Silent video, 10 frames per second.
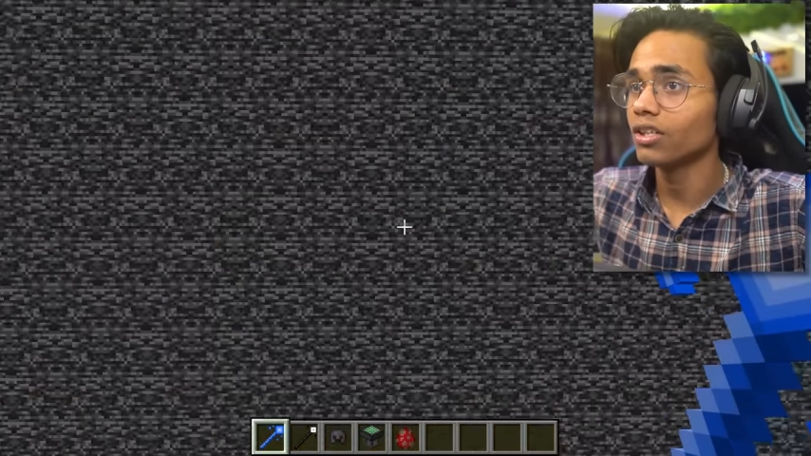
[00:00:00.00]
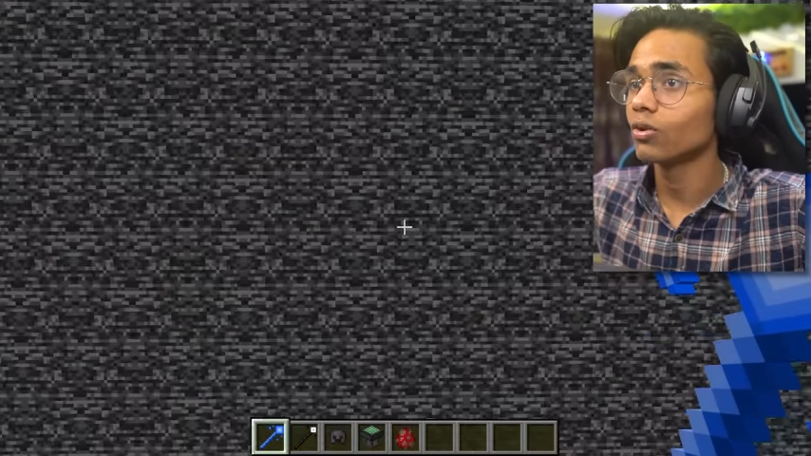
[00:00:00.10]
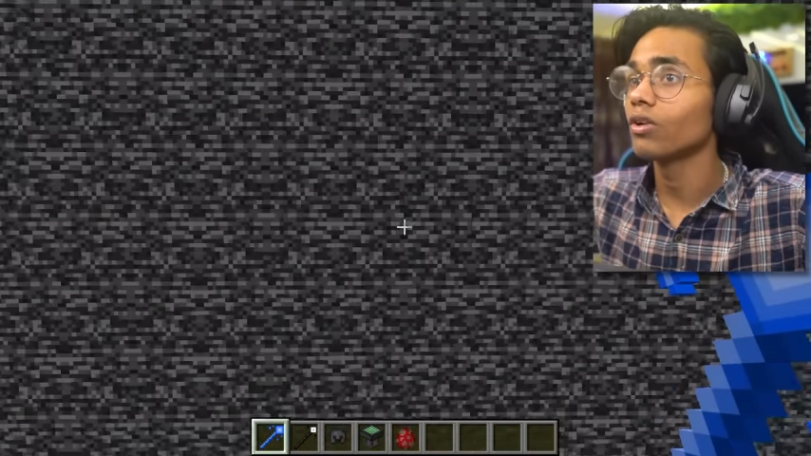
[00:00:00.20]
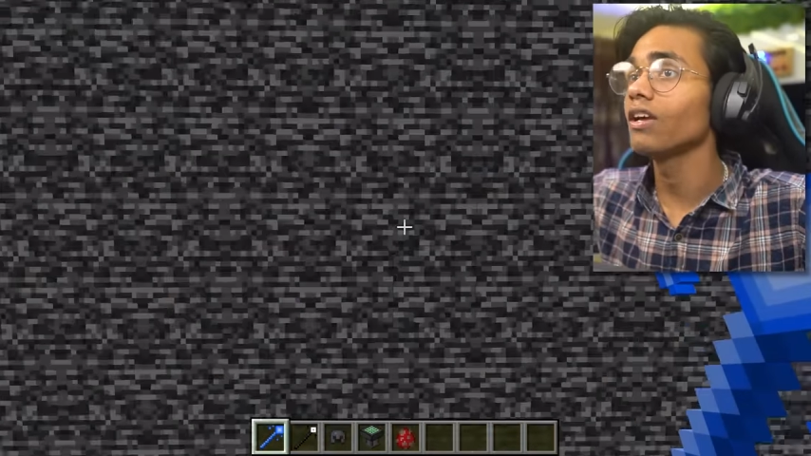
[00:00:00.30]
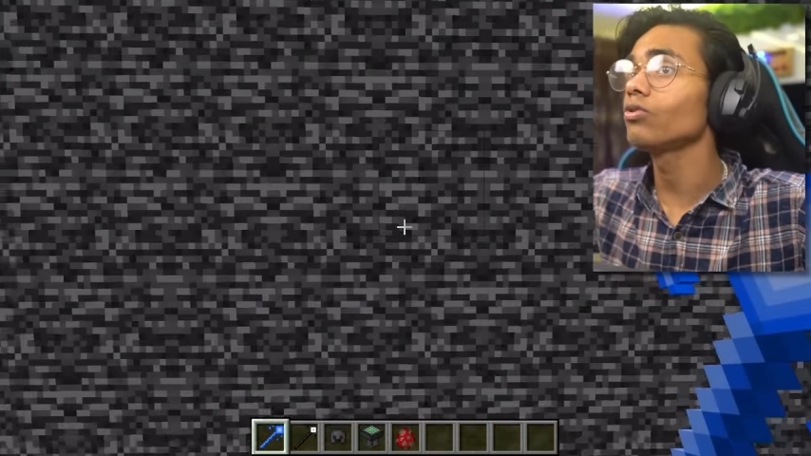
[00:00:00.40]

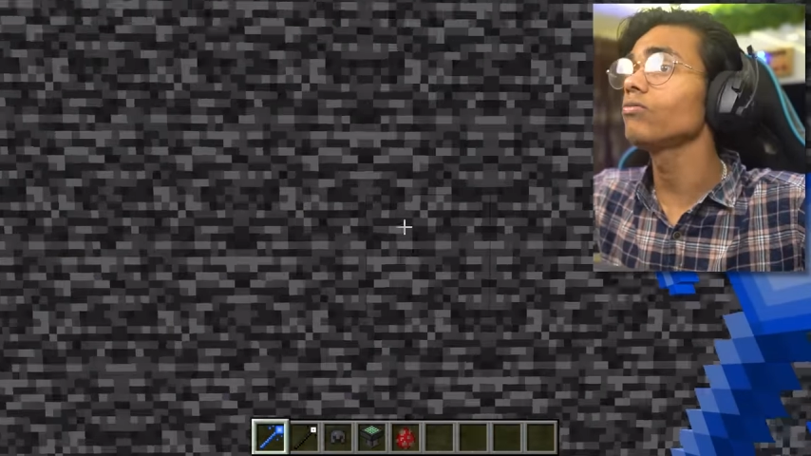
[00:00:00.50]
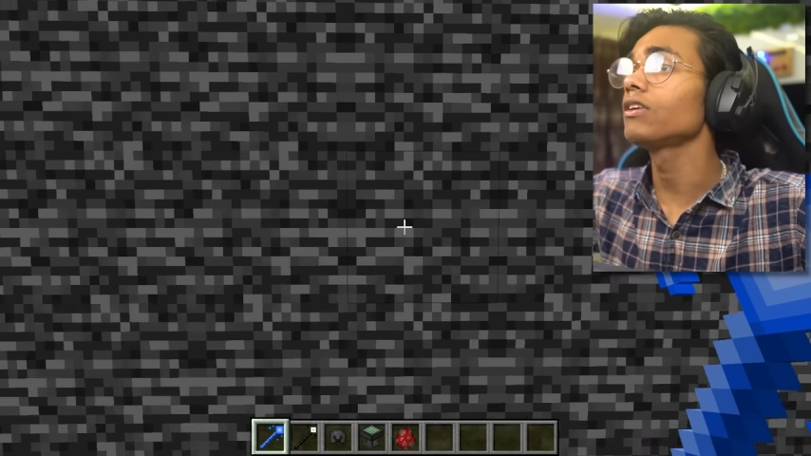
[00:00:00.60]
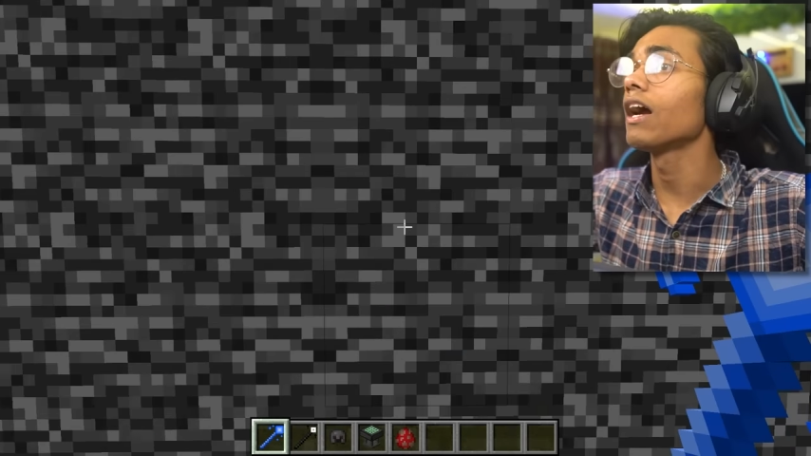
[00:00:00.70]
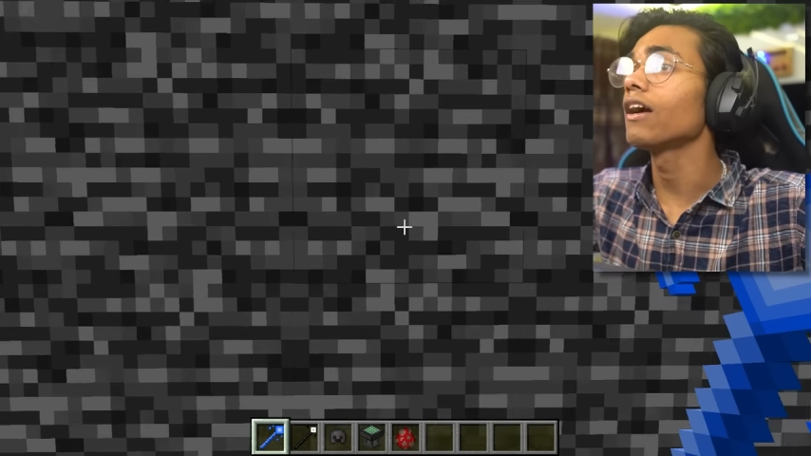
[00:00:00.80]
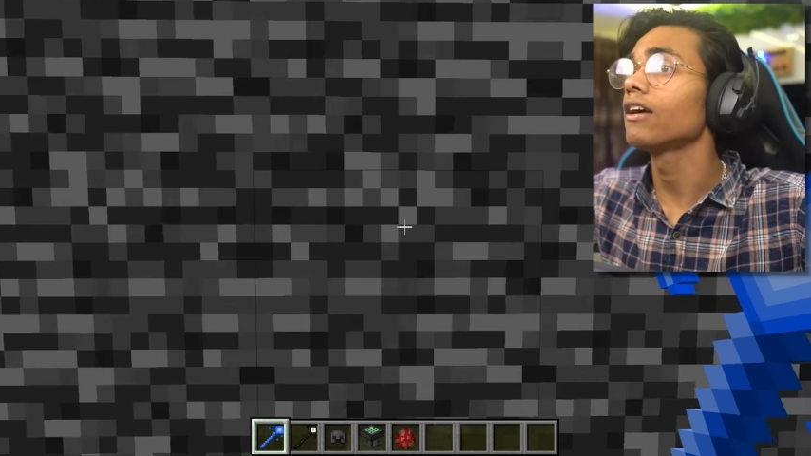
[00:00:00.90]
करो ना तुम
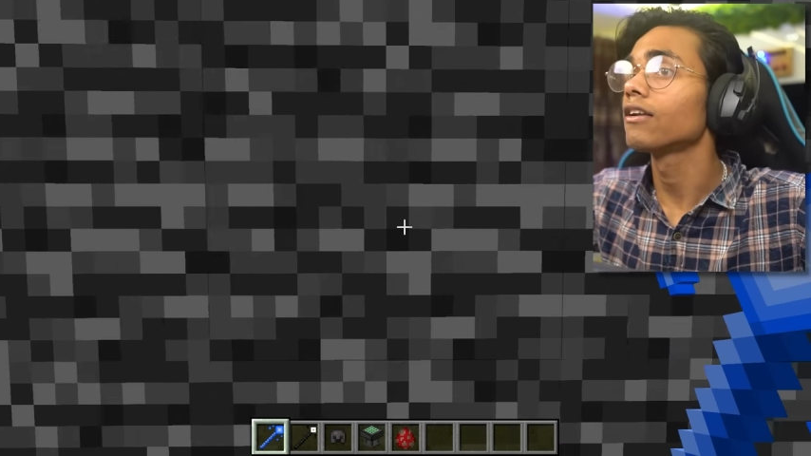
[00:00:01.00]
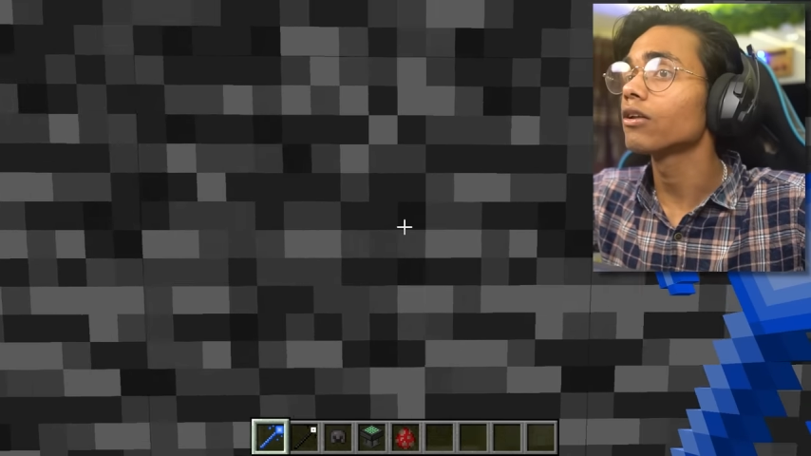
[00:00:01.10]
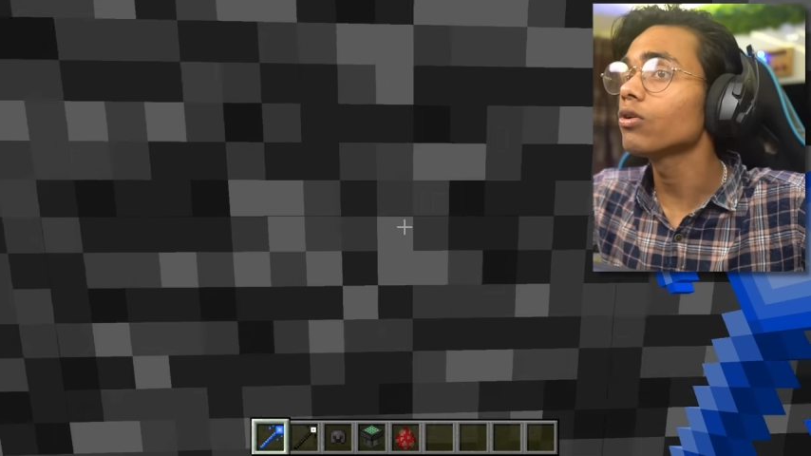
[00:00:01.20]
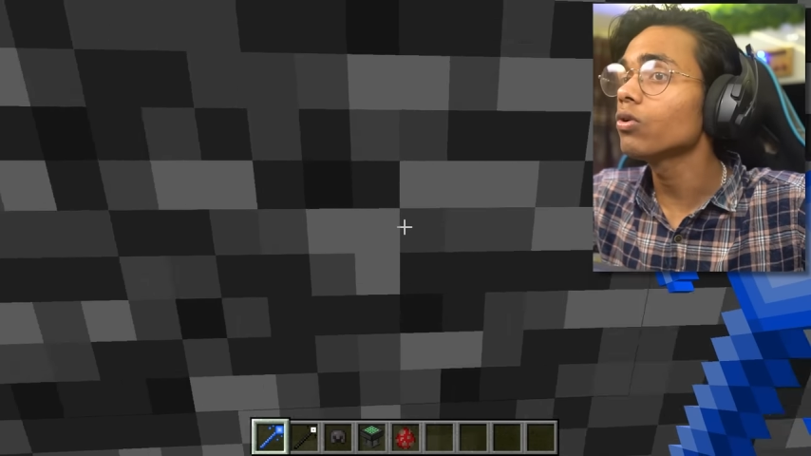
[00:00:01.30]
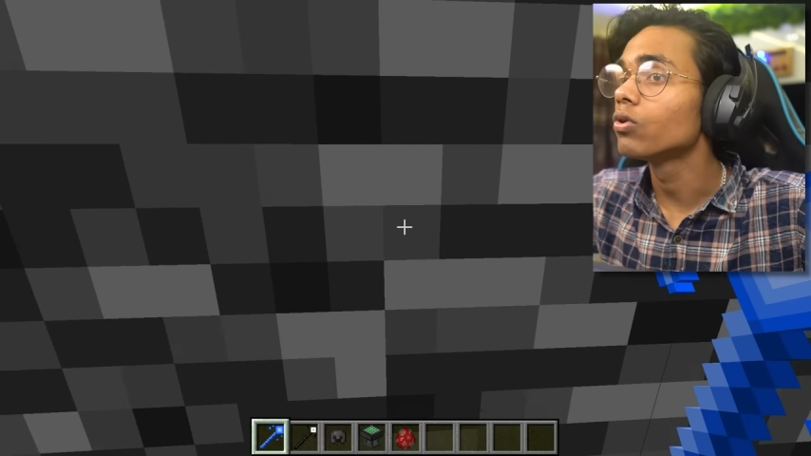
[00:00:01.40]
क्या कर
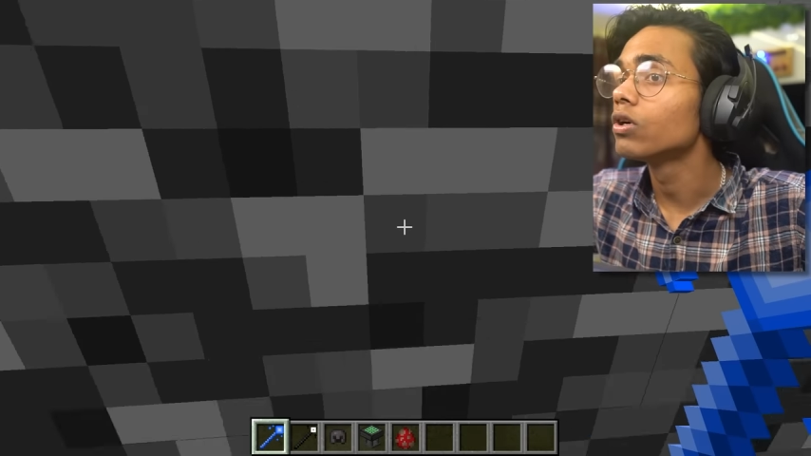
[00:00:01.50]
रहे हो